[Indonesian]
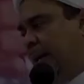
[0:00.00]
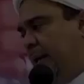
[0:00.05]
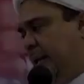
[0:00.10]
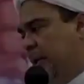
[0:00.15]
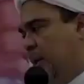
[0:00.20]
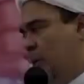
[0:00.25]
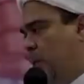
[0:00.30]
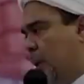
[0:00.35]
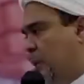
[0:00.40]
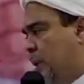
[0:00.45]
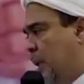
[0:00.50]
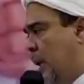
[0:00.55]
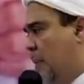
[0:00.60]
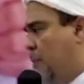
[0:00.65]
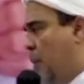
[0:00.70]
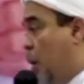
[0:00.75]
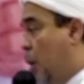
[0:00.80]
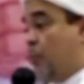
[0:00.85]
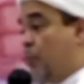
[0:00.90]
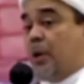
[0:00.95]
alaihi
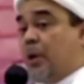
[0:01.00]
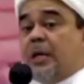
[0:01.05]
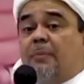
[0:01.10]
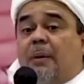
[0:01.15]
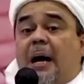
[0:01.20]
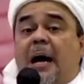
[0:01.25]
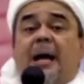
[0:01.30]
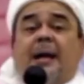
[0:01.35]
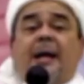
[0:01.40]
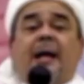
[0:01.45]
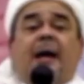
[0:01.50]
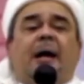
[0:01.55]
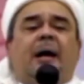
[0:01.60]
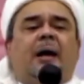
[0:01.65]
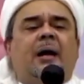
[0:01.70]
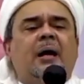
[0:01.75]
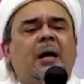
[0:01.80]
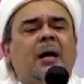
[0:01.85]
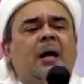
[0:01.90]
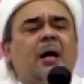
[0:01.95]
wasallam. Lalu
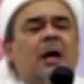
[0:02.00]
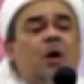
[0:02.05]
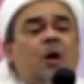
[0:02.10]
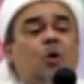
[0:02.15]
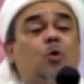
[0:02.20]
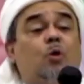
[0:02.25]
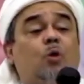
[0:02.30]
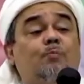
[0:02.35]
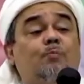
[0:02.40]
bagaimana kalau